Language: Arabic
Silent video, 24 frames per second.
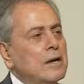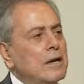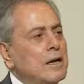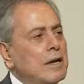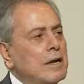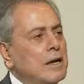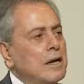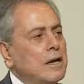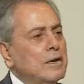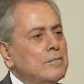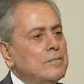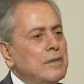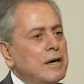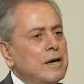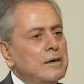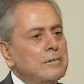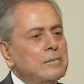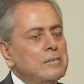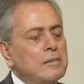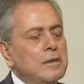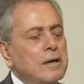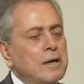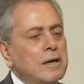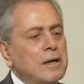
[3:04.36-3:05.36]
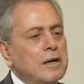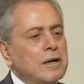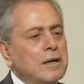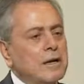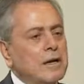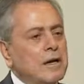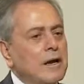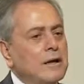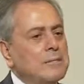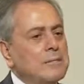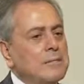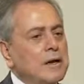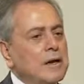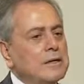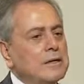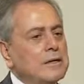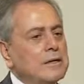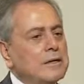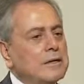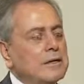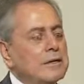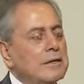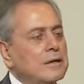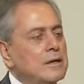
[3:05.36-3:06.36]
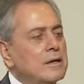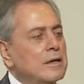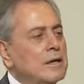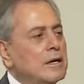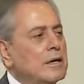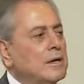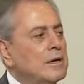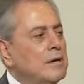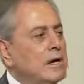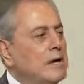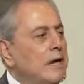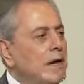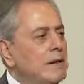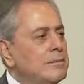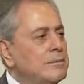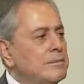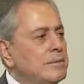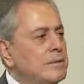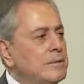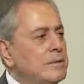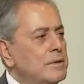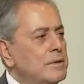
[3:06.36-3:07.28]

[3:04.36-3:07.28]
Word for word: الى الامام كمن يلعب